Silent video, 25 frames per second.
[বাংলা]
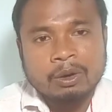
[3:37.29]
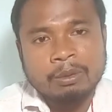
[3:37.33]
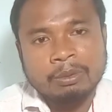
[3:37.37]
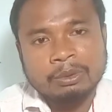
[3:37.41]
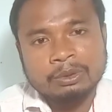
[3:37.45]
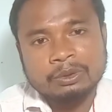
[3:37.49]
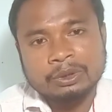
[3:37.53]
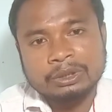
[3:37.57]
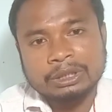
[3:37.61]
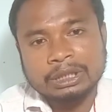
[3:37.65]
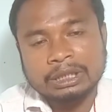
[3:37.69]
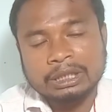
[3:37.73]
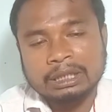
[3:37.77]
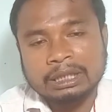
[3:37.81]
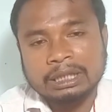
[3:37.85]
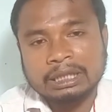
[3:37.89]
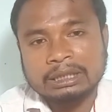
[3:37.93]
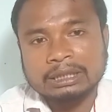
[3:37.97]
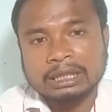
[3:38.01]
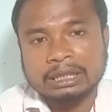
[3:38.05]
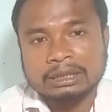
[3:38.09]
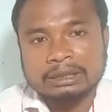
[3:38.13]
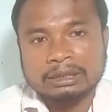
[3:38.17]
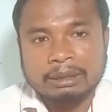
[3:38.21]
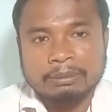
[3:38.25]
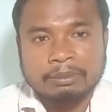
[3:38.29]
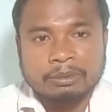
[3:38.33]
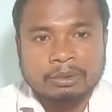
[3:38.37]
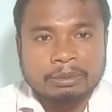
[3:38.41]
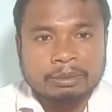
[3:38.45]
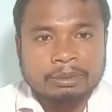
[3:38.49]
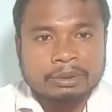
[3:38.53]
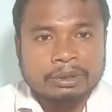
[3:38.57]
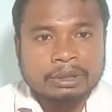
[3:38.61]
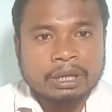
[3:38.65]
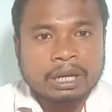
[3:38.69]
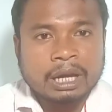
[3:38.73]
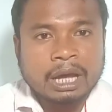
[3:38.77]
অবশ্যই চ্যানেলটিকে সাবস্ক্রাইব
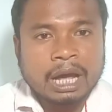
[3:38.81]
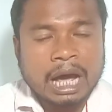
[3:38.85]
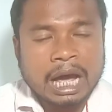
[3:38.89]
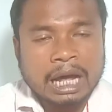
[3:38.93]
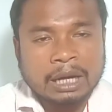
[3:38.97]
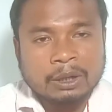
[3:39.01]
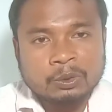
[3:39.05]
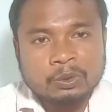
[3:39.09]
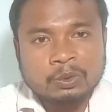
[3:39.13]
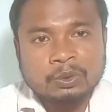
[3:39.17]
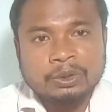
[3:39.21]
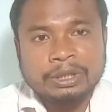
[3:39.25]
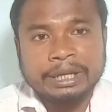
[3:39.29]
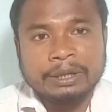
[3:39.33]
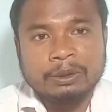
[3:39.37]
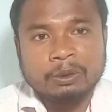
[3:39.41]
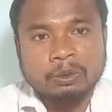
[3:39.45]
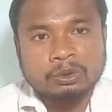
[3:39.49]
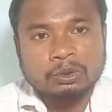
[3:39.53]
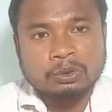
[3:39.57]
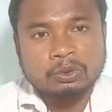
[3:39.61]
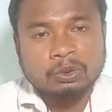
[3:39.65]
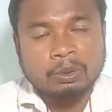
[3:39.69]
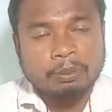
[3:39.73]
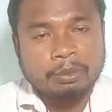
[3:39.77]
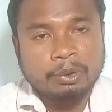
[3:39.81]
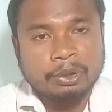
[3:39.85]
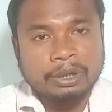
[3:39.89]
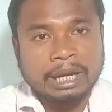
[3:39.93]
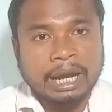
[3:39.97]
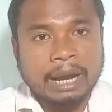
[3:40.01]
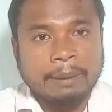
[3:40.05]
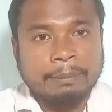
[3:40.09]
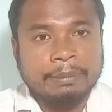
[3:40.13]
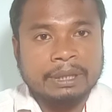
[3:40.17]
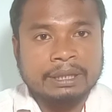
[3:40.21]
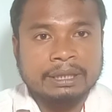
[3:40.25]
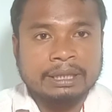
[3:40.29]
করবেন আরও যদি এই ওষুধ সম্পর্কে
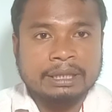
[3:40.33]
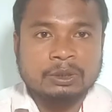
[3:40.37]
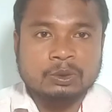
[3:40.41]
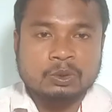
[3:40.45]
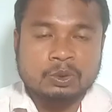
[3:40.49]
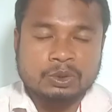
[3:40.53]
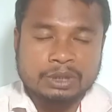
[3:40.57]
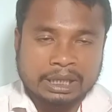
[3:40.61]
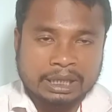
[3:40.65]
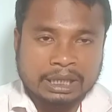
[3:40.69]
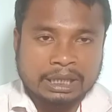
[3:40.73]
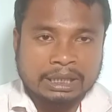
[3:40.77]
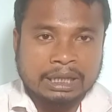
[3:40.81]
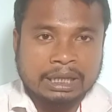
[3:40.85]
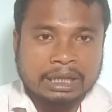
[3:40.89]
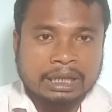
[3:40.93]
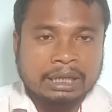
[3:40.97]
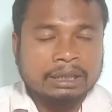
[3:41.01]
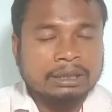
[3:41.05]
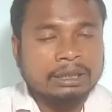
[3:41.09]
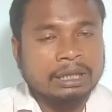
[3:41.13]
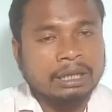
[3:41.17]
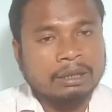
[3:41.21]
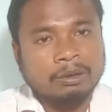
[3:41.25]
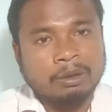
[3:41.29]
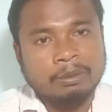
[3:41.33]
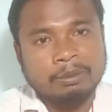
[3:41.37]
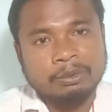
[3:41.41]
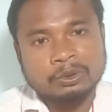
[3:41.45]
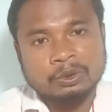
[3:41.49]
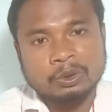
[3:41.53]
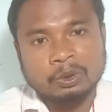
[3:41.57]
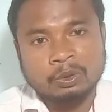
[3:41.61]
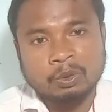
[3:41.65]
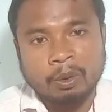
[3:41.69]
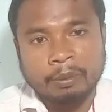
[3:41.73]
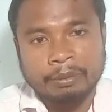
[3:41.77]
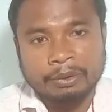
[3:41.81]
আপনাদের কিছু জানার থাকে তাহলে
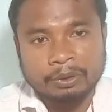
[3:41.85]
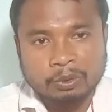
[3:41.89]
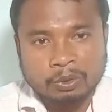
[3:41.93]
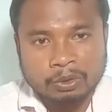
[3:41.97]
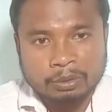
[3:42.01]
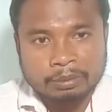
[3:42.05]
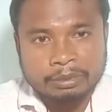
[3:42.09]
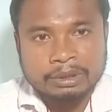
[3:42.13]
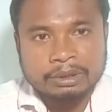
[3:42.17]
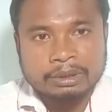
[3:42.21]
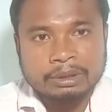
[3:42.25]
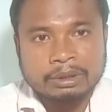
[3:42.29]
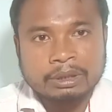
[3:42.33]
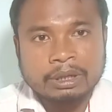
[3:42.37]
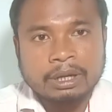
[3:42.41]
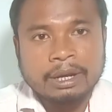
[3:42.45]
অবশ্যই কমেন্ট করবেন